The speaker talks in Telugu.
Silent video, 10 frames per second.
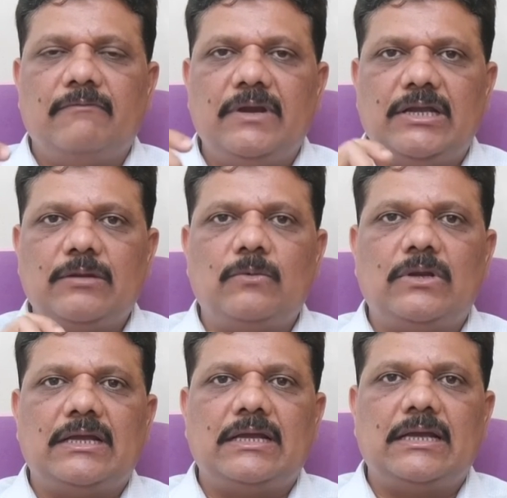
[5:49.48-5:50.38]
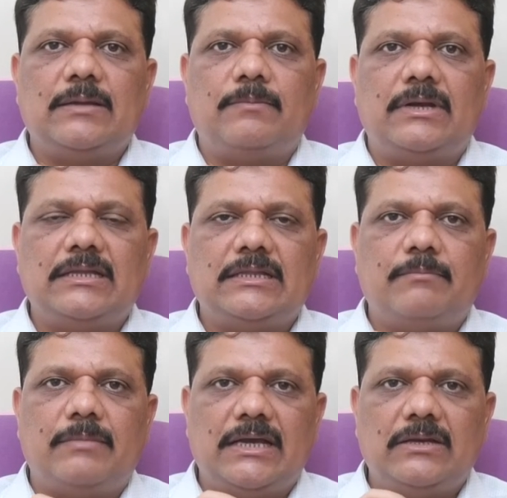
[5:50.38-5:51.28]
వీటి మూలంగా ఎప్పుడైతే
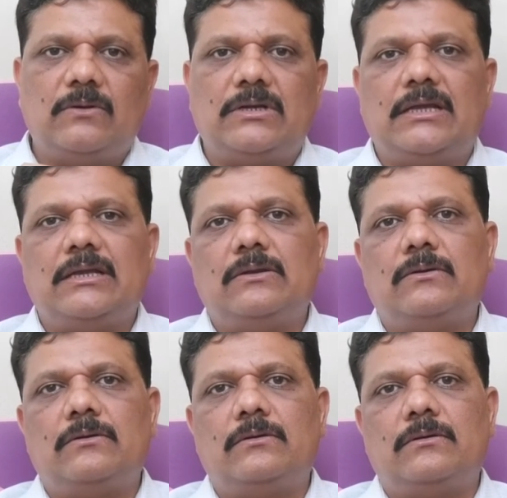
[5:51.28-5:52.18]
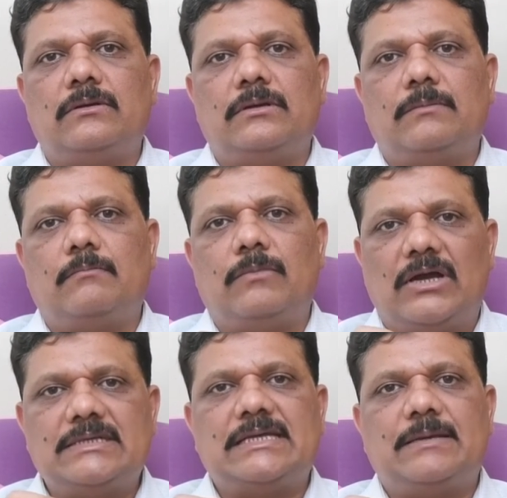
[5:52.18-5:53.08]
బయలుగొట్టాల్లో
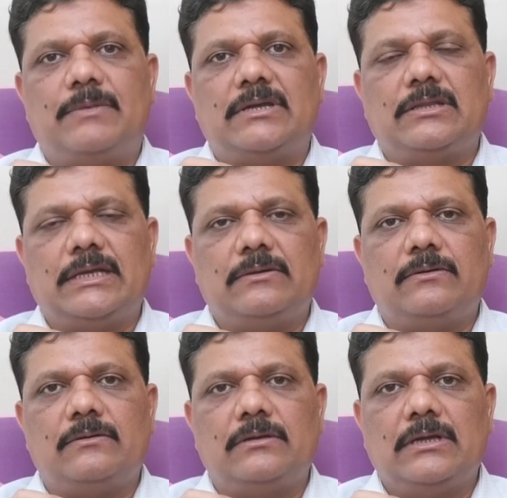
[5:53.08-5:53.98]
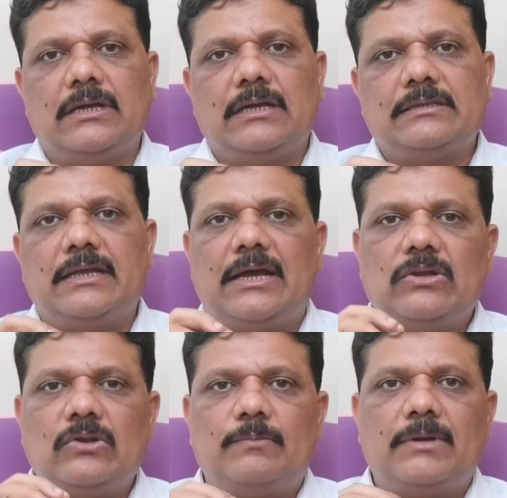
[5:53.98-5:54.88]
బ్లాక్స్ ఏర్పడతాయో దాని
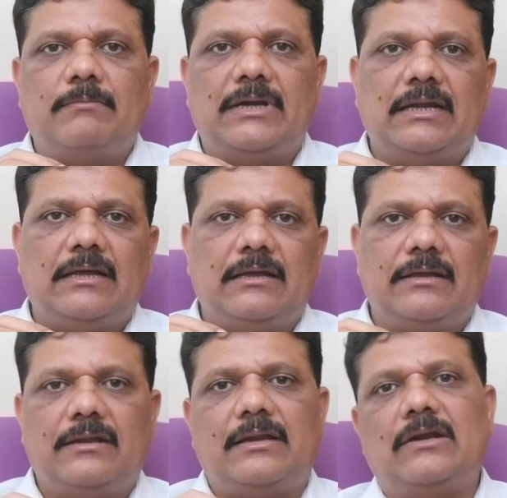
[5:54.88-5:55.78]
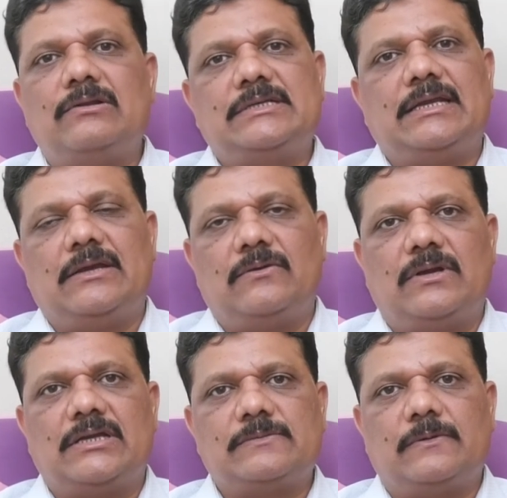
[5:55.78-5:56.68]
లోపల మళ్ళా రాళ్ళు చేరే
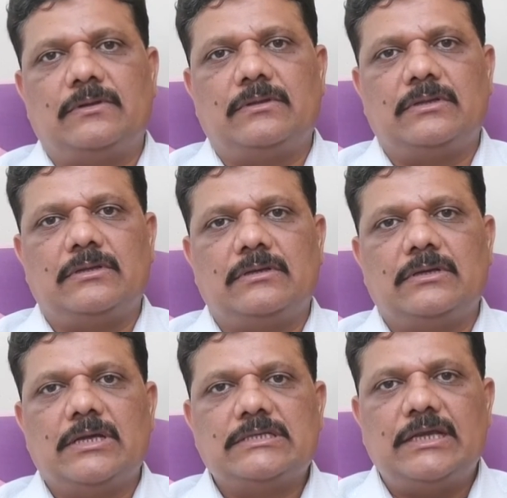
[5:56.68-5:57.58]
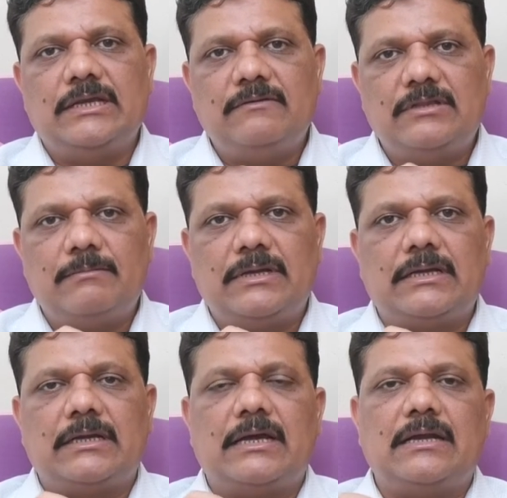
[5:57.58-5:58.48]
అవకాశం ఉంటుంది సో ఈ విధమైన
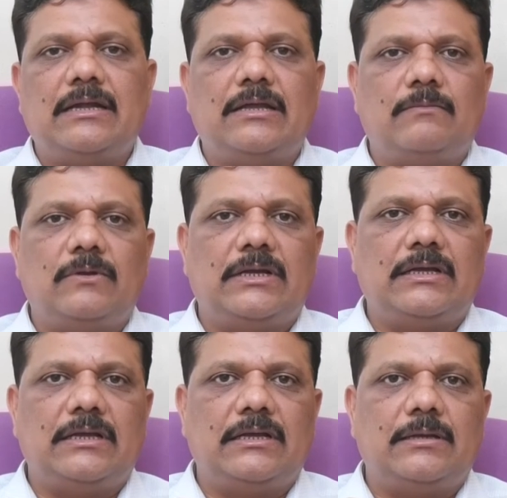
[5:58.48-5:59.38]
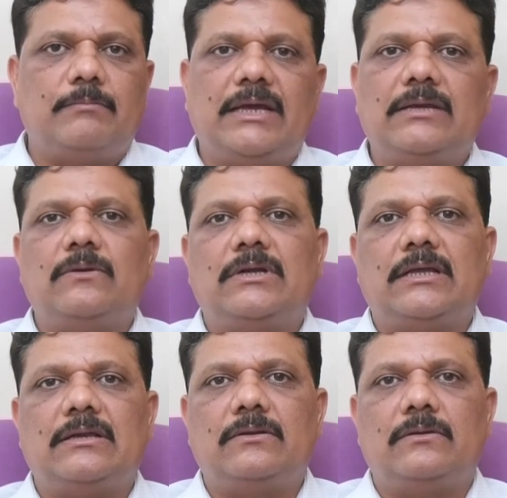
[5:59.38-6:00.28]
కారణాల మూలంగా
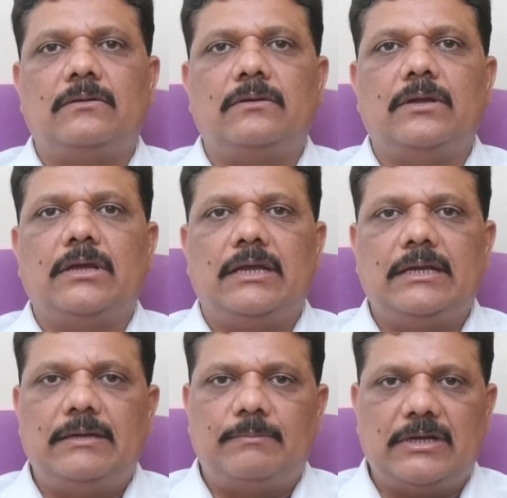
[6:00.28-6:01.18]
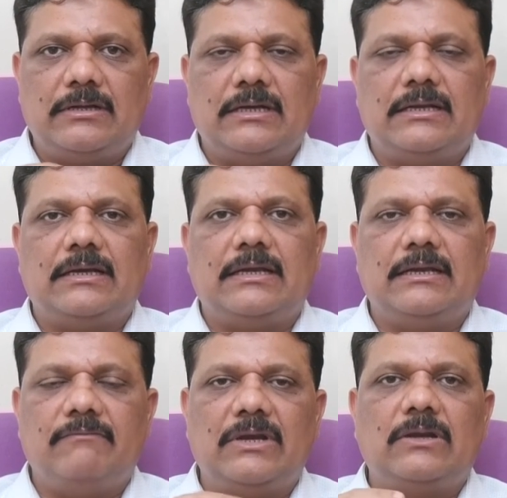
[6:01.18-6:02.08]
బయలుగొట్టాల్లో ఇన్ పర్టికులర్గా
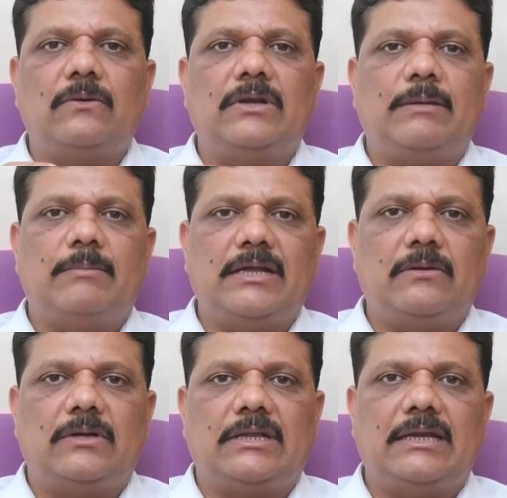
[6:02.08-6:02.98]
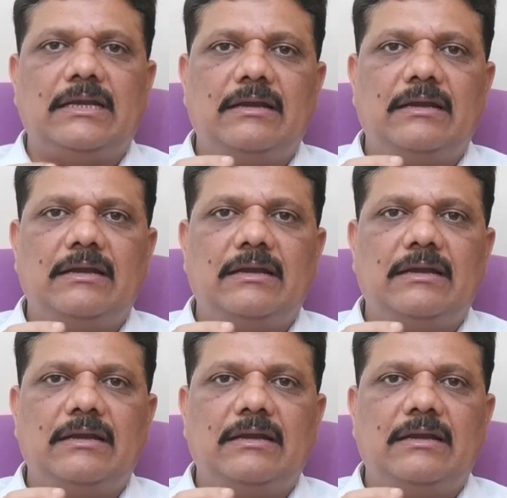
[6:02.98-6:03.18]
లివర్లో ఉండే బయలు గొట్టాలు